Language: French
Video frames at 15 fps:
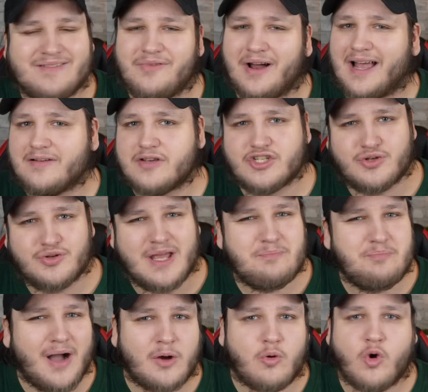Voilà, je
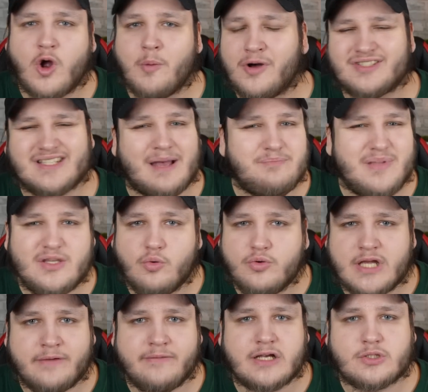n'aime pas qu'on commence à
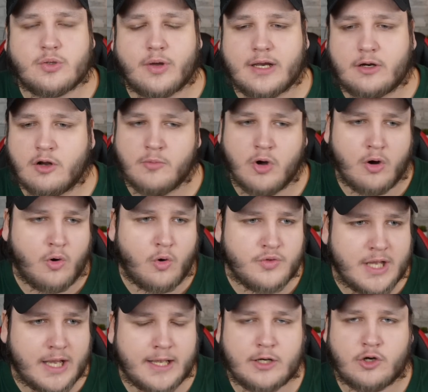bidouiller avec ce règlement. On
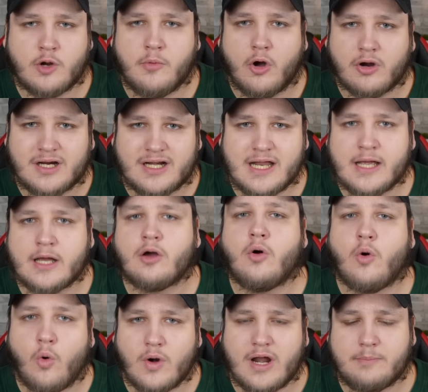a un règlement clair,
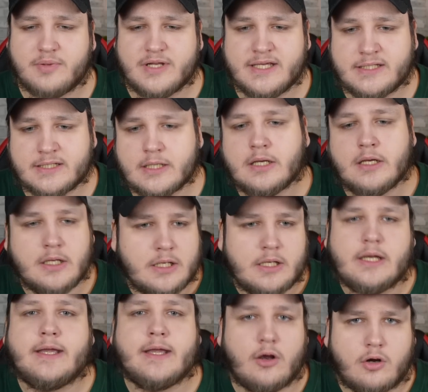on l'applique.
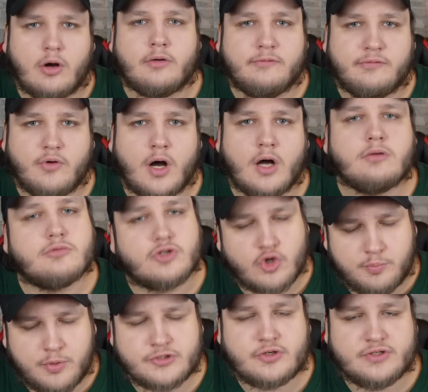Et encore une fois, je
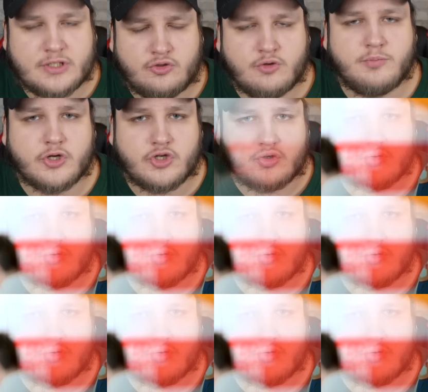pense que c'est une bonne